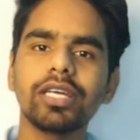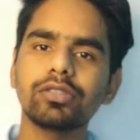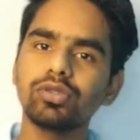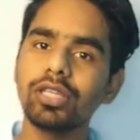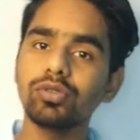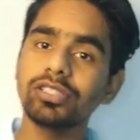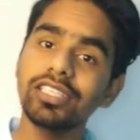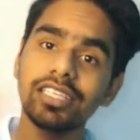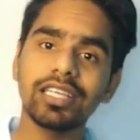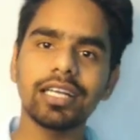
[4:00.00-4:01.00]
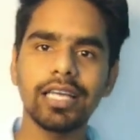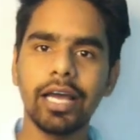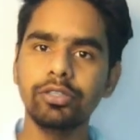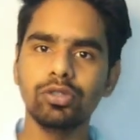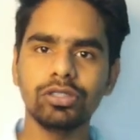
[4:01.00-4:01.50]
प्रोडक्ट होता है उसकी रेट आगे
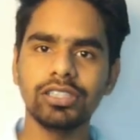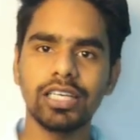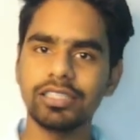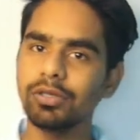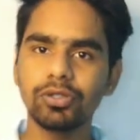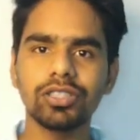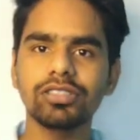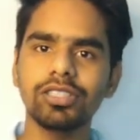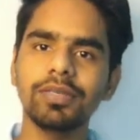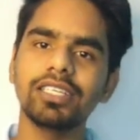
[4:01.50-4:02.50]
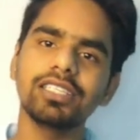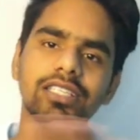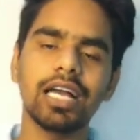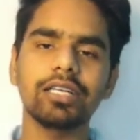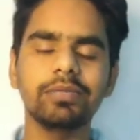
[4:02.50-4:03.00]
हाई होती जाती है वो सस्ते में
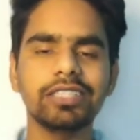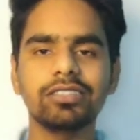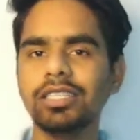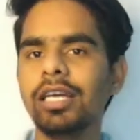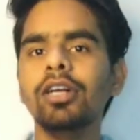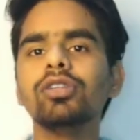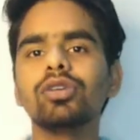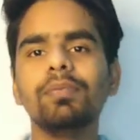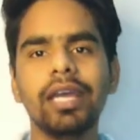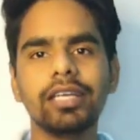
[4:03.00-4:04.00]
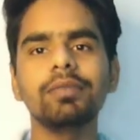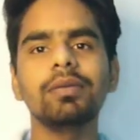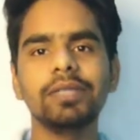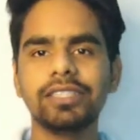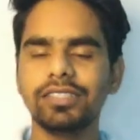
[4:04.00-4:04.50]
खरीदते हैं आगे बेचते हैं तो महंगे
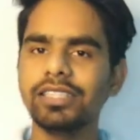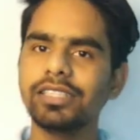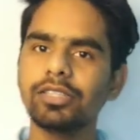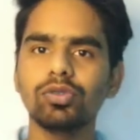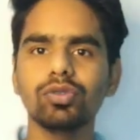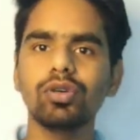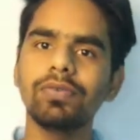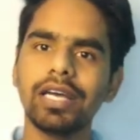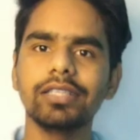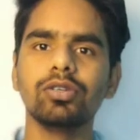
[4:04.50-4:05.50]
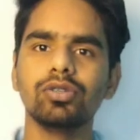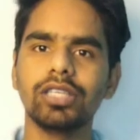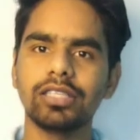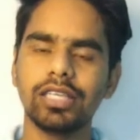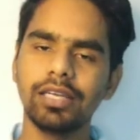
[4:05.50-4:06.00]
में बेच देते हैं तो उनको फ़ायदा हो
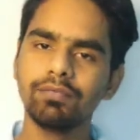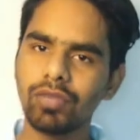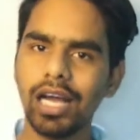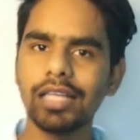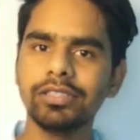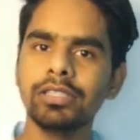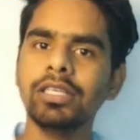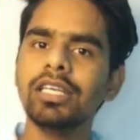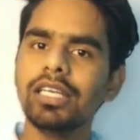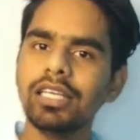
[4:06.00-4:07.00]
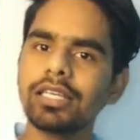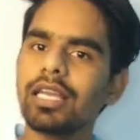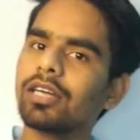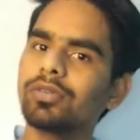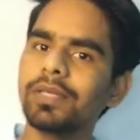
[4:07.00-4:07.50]
जाता है आज एक
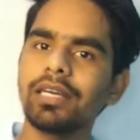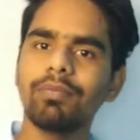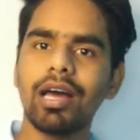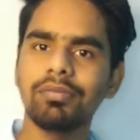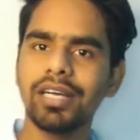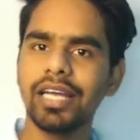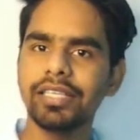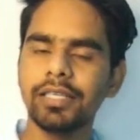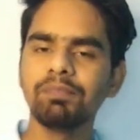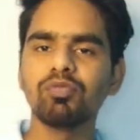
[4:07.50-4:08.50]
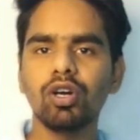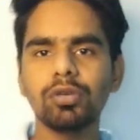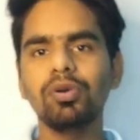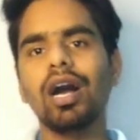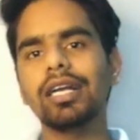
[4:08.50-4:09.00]
लाख रुपये का माल मंगाएंगे
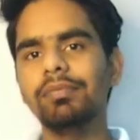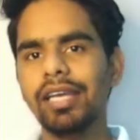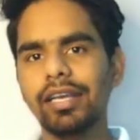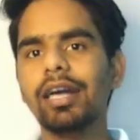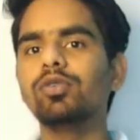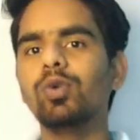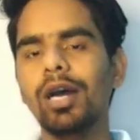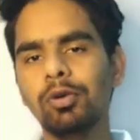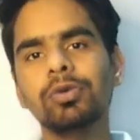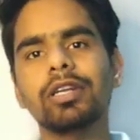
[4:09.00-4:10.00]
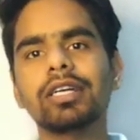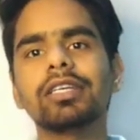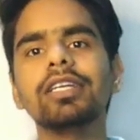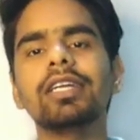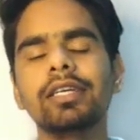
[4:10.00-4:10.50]
और वो आगे महंगा हुआ वो
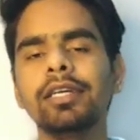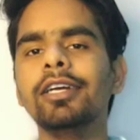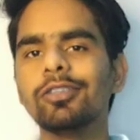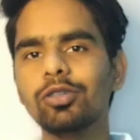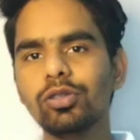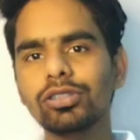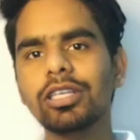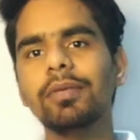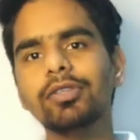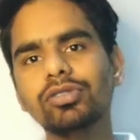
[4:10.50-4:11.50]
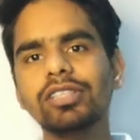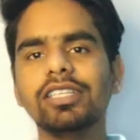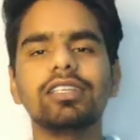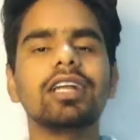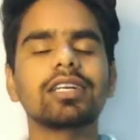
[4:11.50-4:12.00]
रखे रहे तो उसके बाद उसे
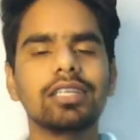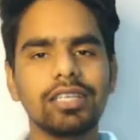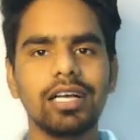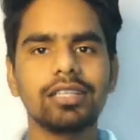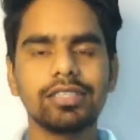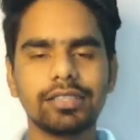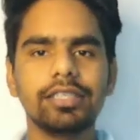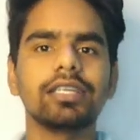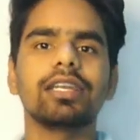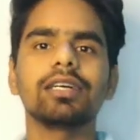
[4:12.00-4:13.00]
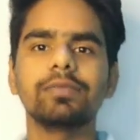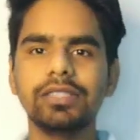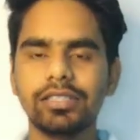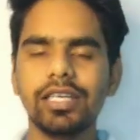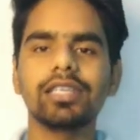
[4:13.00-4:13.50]
डेढ़ लाख का निकाल सकते हैं एक लाख
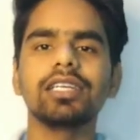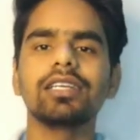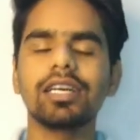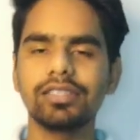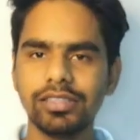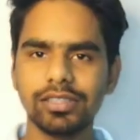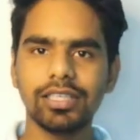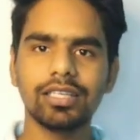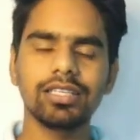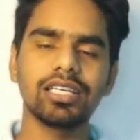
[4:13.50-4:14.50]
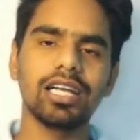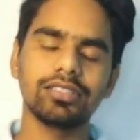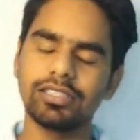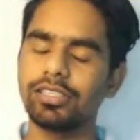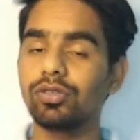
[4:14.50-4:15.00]
बीस हज़ार का एक लाख तीस हज़ार का निकाल
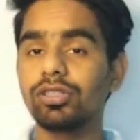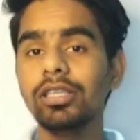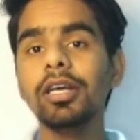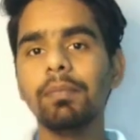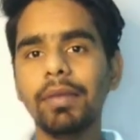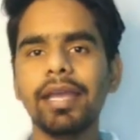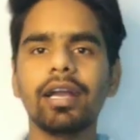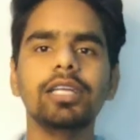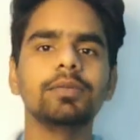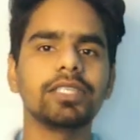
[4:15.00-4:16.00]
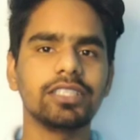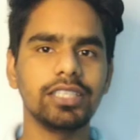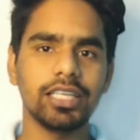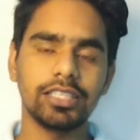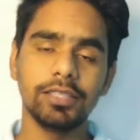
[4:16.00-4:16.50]
सकते हैं क्योंकि महंगाई बढ़ती
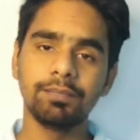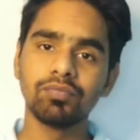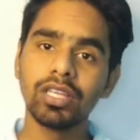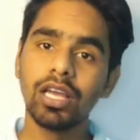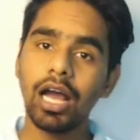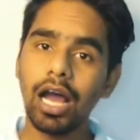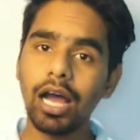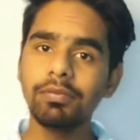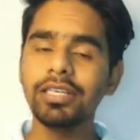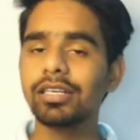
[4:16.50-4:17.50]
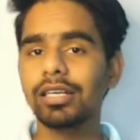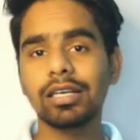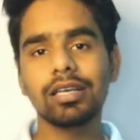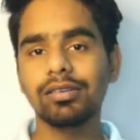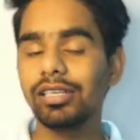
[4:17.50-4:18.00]
जाती है अब
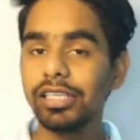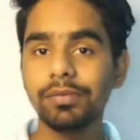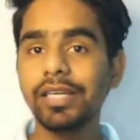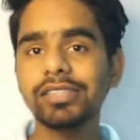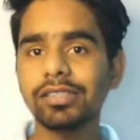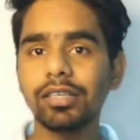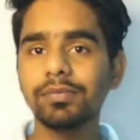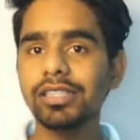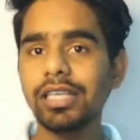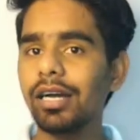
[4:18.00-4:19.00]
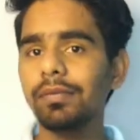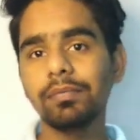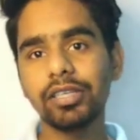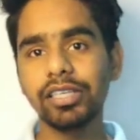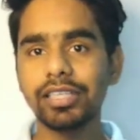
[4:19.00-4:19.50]
इन्वेस्ट कम किया
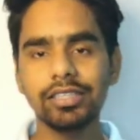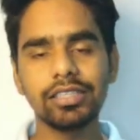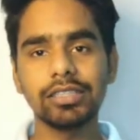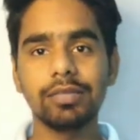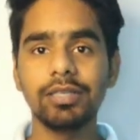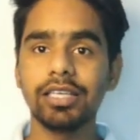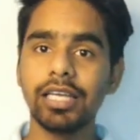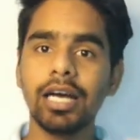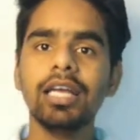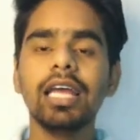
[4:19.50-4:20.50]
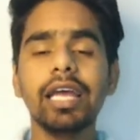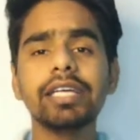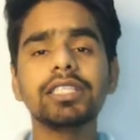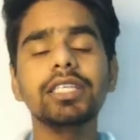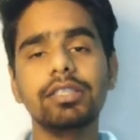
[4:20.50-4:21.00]
रिटर्न ज़्यादा मिल गया
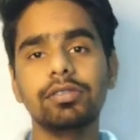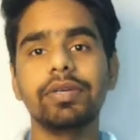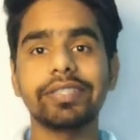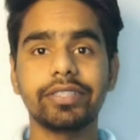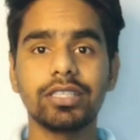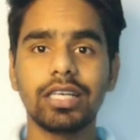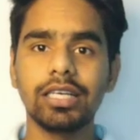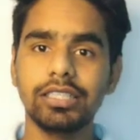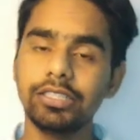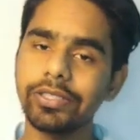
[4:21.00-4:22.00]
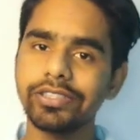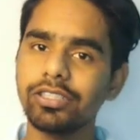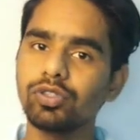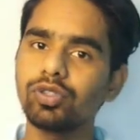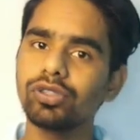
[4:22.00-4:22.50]
ऐसे ही इन्वेस्टर का
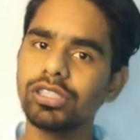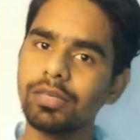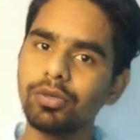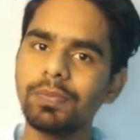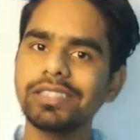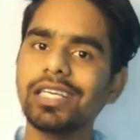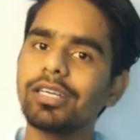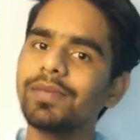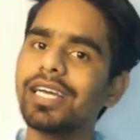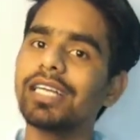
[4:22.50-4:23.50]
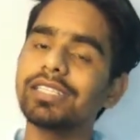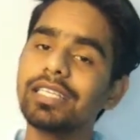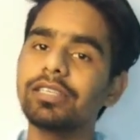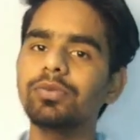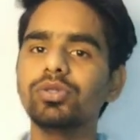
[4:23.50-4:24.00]
इन्वेस्टर जो होते हैं वो पैसा कम लगाते
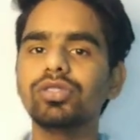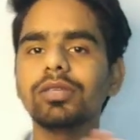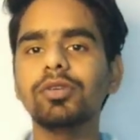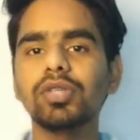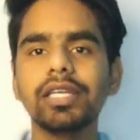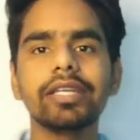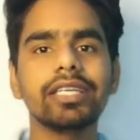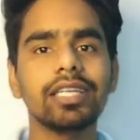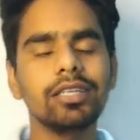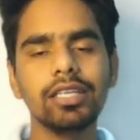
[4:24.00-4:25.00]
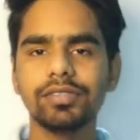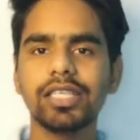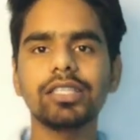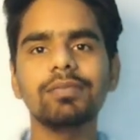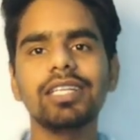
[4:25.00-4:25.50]
हैं लेकिन फ्यूचर में उन्हें रिटर्न
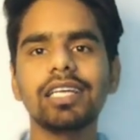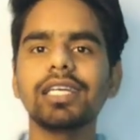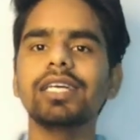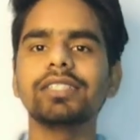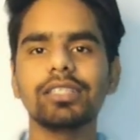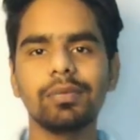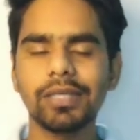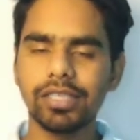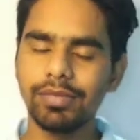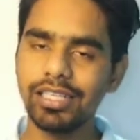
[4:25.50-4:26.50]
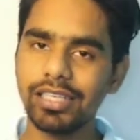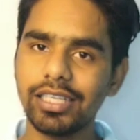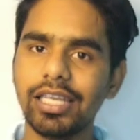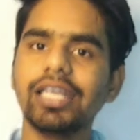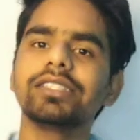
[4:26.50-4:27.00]
ज़्यादा मिल जाता है ज़्यादा पैसा मिल
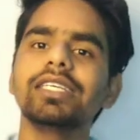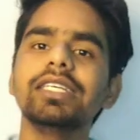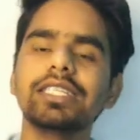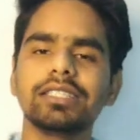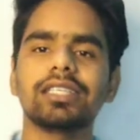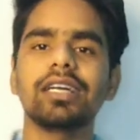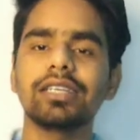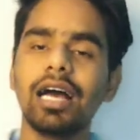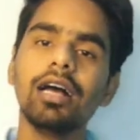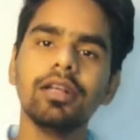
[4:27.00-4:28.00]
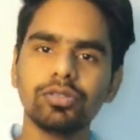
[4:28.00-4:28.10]
जाता है ऐसे ही किसान का